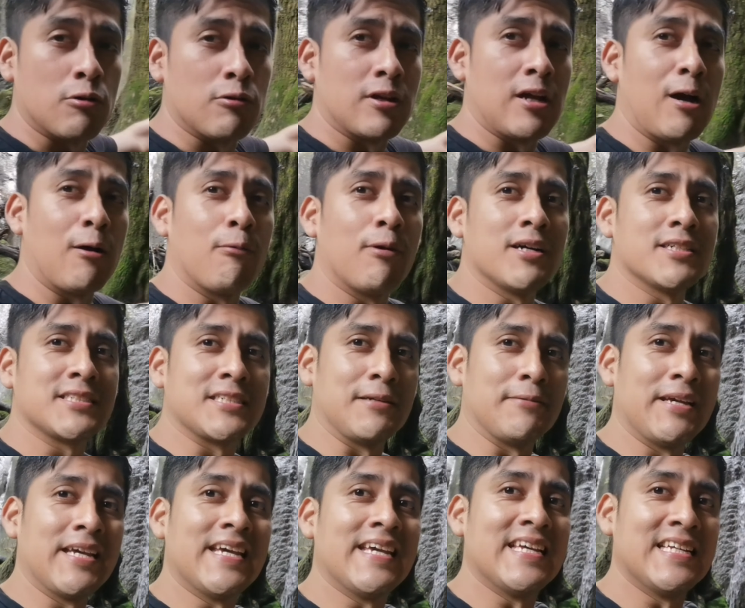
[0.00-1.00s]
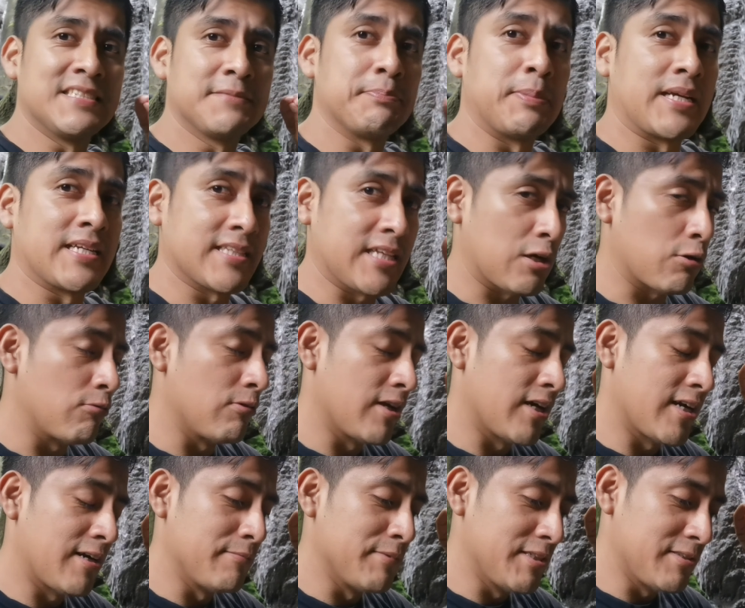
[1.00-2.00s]
con agua se ve
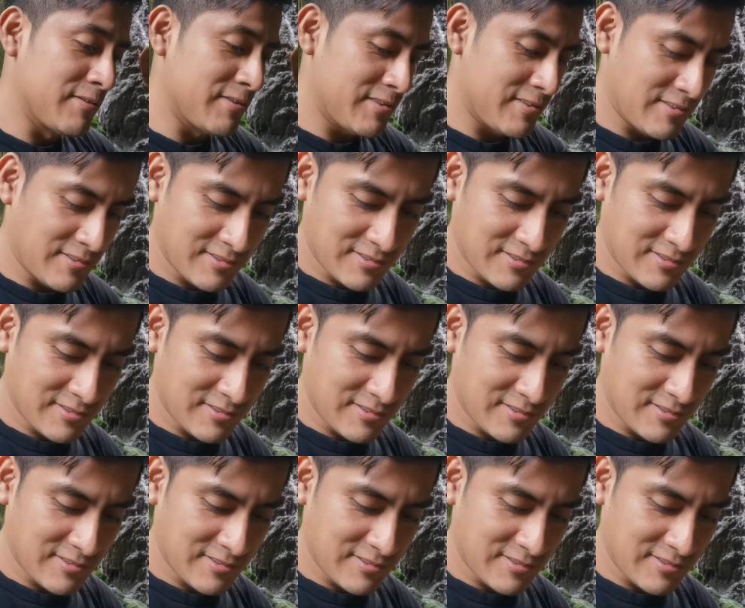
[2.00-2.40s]
espectacular amigos.